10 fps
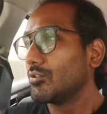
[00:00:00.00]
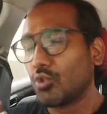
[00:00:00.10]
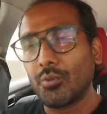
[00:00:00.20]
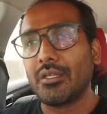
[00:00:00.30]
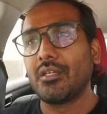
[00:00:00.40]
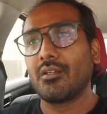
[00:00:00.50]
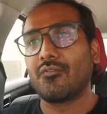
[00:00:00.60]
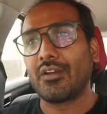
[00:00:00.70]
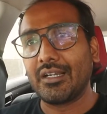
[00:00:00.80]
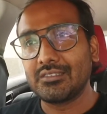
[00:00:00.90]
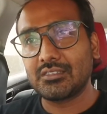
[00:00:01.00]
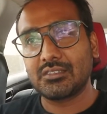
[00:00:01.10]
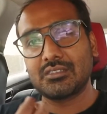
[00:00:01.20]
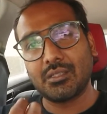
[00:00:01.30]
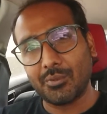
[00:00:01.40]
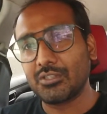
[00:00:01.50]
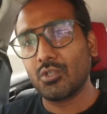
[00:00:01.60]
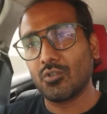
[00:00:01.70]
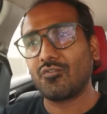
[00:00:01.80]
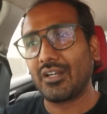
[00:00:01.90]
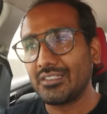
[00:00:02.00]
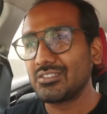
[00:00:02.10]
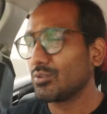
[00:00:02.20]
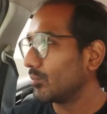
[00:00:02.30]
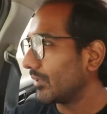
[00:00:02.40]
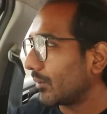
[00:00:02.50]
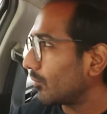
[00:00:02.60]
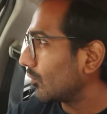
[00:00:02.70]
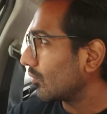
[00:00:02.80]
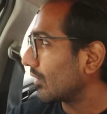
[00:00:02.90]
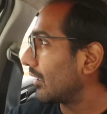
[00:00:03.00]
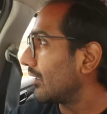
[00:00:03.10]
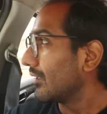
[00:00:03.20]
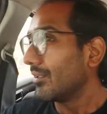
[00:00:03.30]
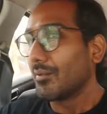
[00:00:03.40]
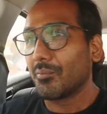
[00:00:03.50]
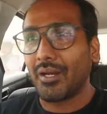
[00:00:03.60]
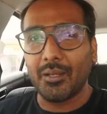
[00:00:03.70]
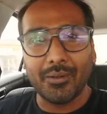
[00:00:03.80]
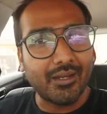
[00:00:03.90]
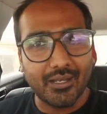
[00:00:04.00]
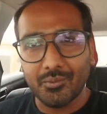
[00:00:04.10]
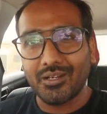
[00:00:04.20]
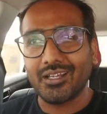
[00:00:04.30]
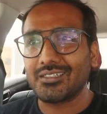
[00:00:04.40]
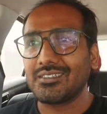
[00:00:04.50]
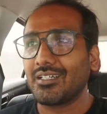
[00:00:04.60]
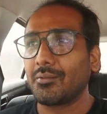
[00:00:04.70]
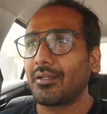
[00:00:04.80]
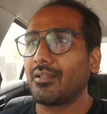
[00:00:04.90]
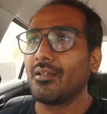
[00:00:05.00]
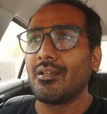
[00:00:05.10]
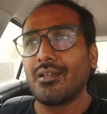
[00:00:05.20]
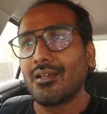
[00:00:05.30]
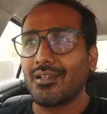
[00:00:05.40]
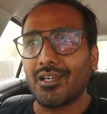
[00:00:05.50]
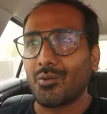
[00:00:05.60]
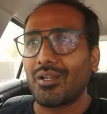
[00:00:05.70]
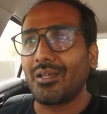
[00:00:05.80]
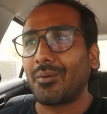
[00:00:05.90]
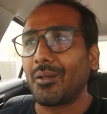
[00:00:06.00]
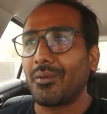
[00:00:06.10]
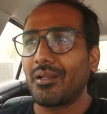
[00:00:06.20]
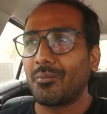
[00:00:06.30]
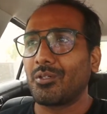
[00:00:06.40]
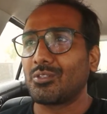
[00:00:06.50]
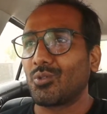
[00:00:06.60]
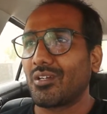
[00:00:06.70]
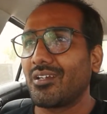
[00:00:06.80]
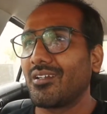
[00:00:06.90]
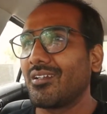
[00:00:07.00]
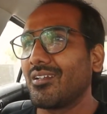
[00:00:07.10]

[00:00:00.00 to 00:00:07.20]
जो भी फ्रेंड्स समझ लो फ्रेंड्स ही हूँ मैं आप लोगों का भाई बहन नहीं बनना किसी का भाई घर वाले भाई बहन है बस हो गया